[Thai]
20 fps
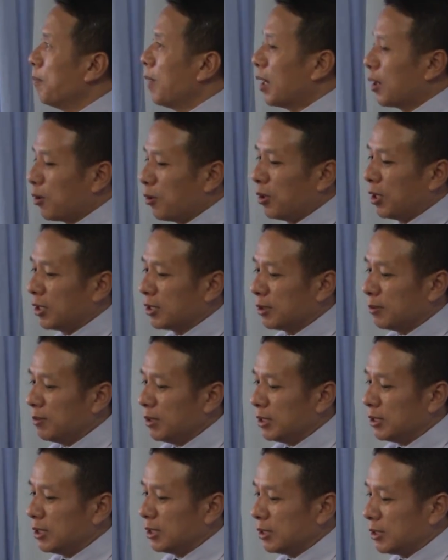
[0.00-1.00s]
บางคนอาจจะ
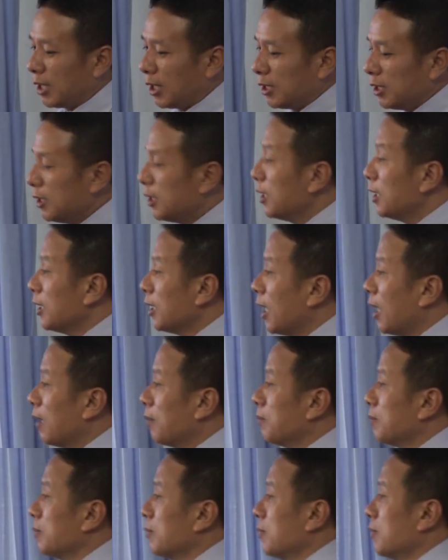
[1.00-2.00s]
มีจิตใจที่ดีงา
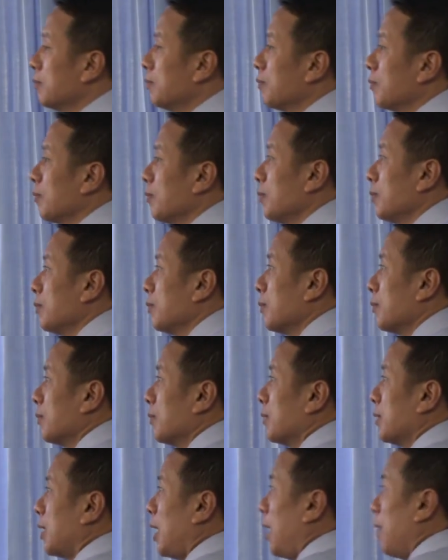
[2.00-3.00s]
ม
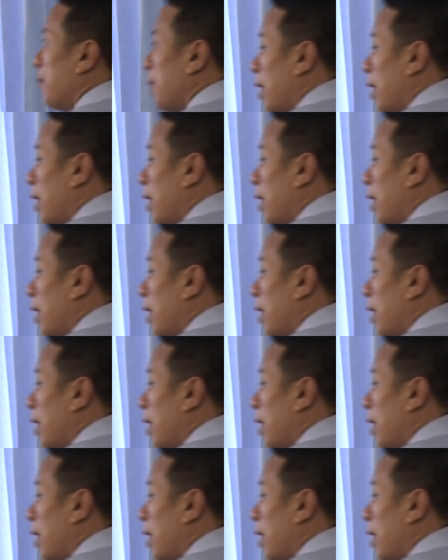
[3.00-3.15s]
แต่